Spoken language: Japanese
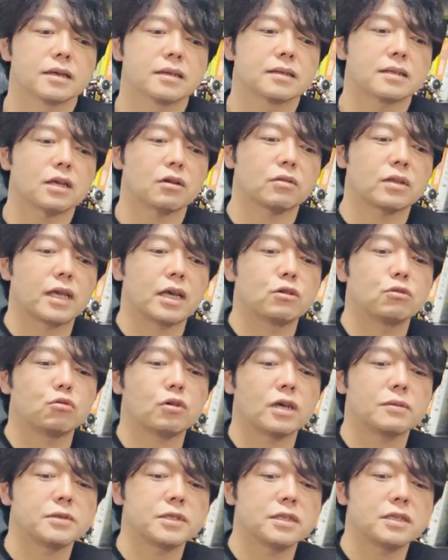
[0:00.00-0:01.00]
なので
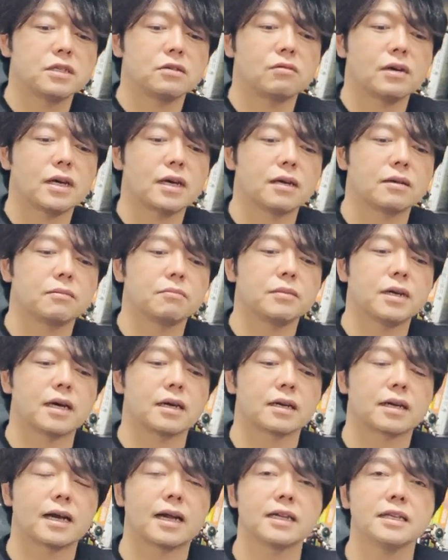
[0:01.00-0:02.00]
FOMC は、
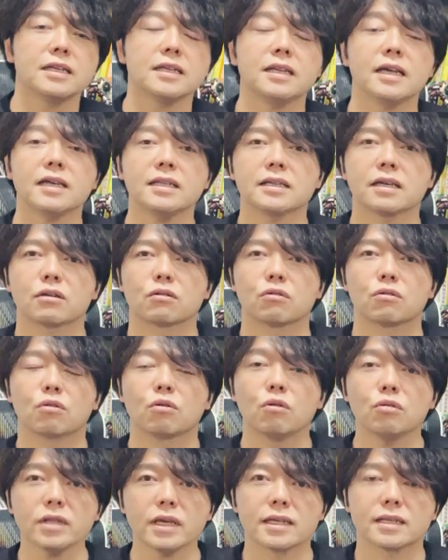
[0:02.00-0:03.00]
まあ仮に
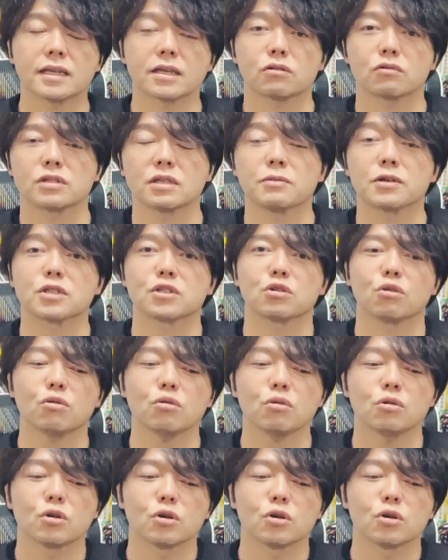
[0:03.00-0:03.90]
0.5でいったとしてますよ。